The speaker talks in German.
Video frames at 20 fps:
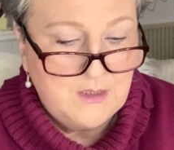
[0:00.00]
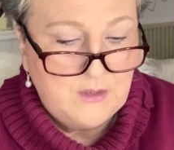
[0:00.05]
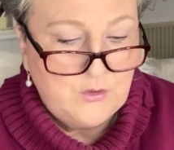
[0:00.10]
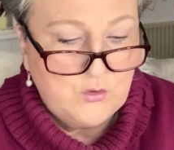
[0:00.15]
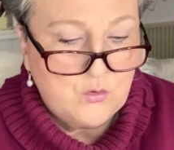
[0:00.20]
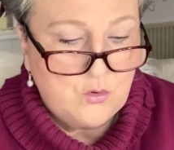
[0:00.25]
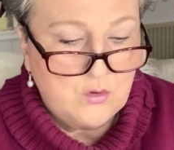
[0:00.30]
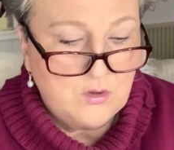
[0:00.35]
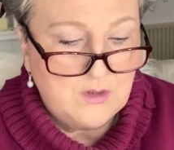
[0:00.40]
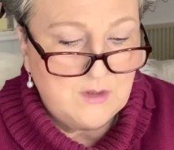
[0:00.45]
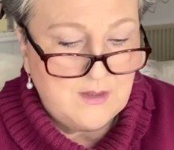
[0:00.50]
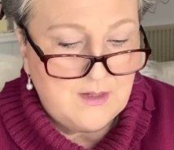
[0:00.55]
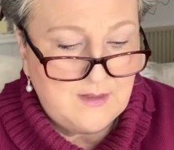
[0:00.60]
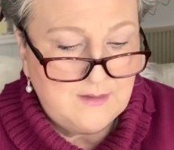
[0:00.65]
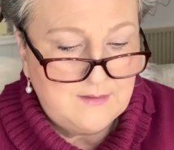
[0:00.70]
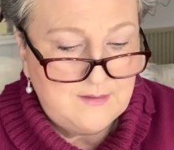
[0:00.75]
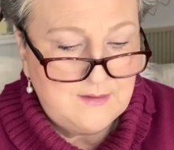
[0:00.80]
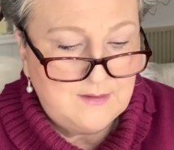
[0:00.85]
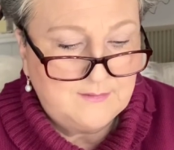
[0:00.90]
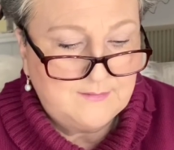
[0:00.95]
Ich gucke
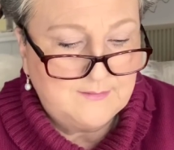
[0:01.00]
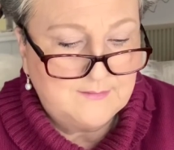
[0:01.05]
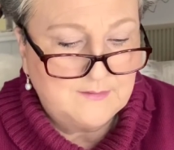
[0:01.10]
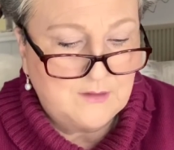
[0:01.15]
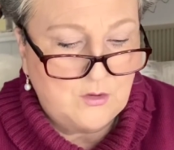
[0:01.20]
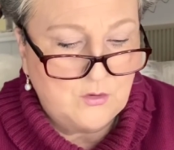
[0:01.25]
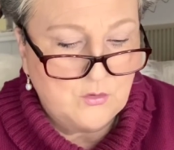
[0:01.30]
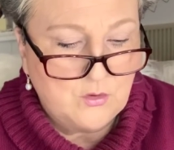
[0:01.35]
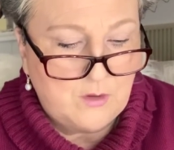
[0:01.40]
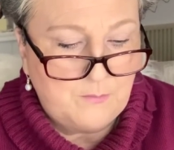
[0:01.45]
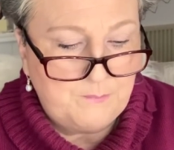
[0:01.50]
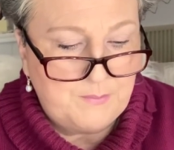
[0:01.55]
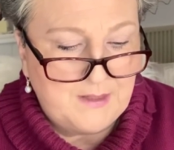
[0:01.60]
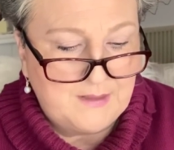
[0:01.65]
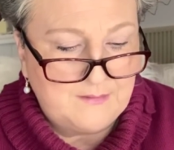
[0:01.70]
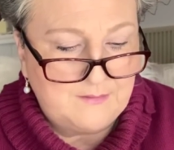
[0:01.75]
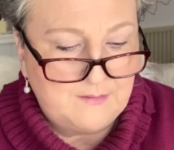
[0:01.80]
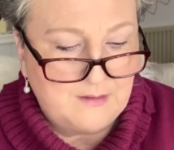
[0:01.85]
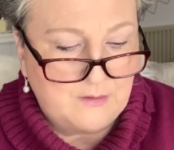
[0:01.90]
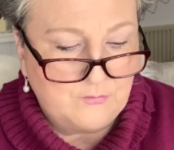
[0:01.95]
gerade hier, es ist auch noch
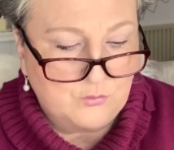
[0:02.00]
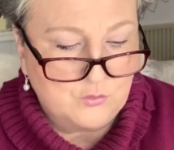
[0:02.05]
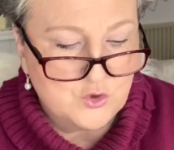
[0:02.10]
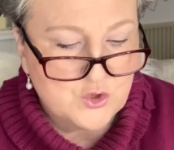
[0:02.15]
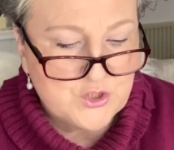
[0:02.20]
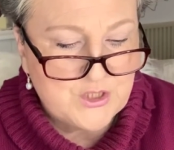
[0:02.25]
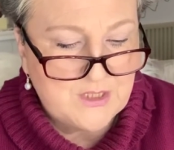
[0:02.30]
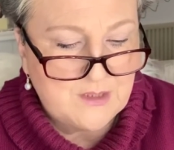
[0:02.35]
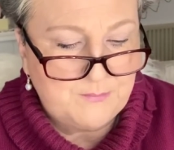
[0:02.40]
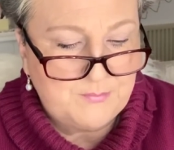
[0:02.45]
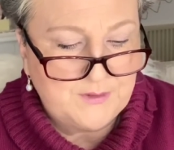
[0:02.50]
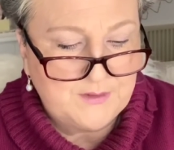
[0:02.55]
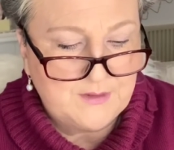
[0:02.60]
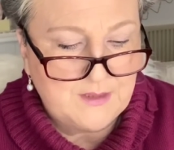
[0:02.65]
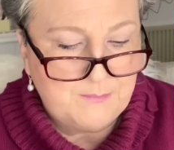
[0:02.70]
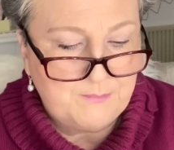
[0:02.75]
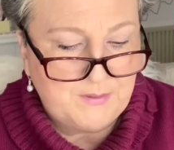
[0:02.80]
Pant also Shea Butter,